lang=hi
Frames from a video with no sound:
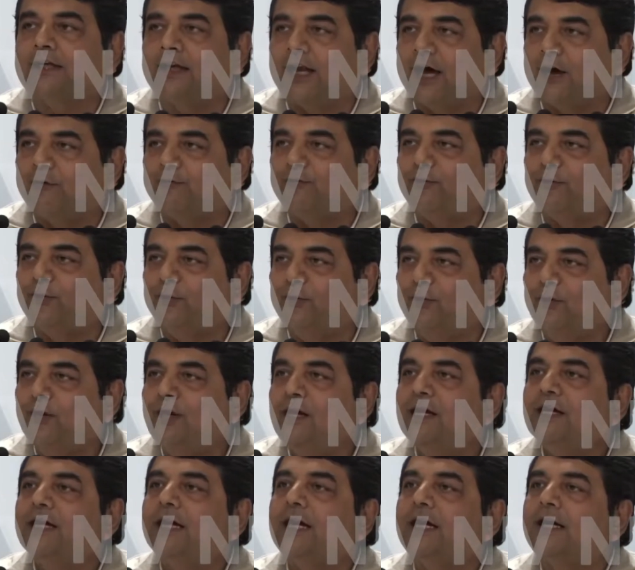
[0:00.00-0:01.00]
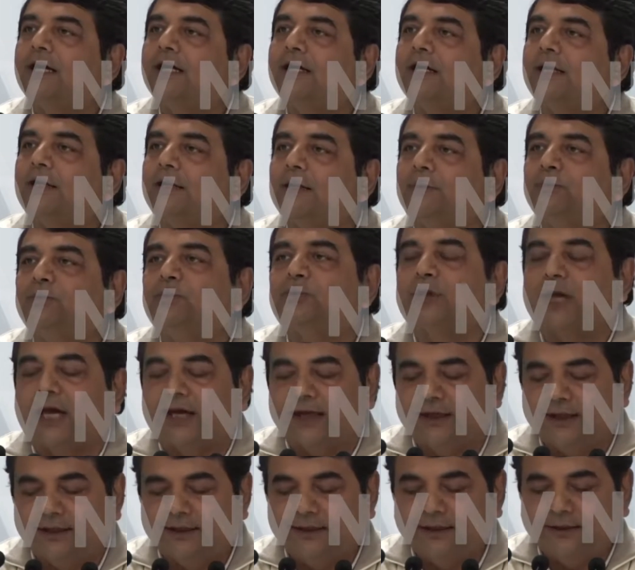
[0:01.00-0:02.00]
खिलाफ हो कड़े कदम
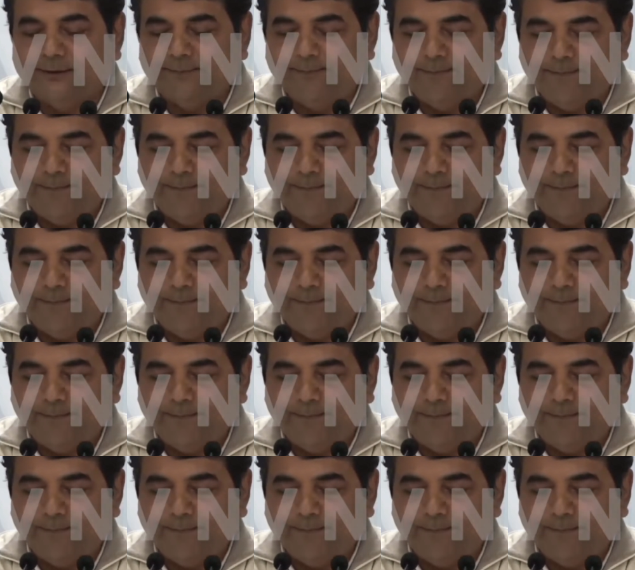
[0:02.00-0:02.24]
उठाएंगे